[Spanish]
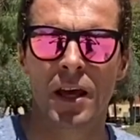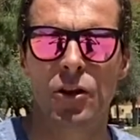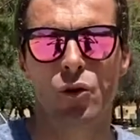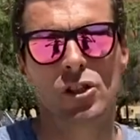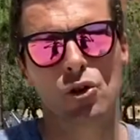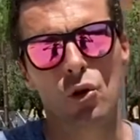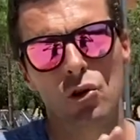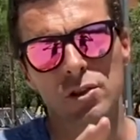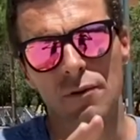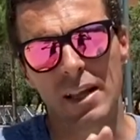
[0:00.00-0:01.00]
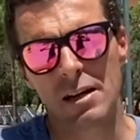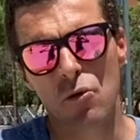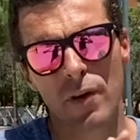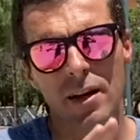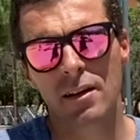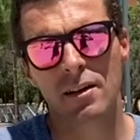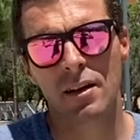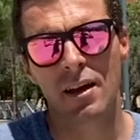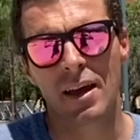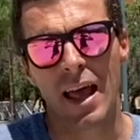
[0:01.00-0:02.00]
Entonces cuando se van a mover,
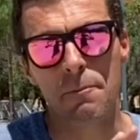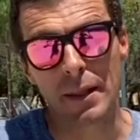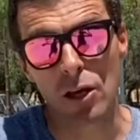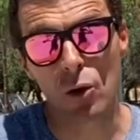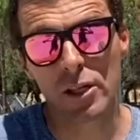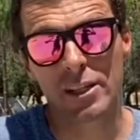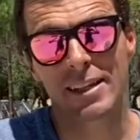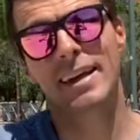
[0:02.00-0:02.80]
el peligro es que te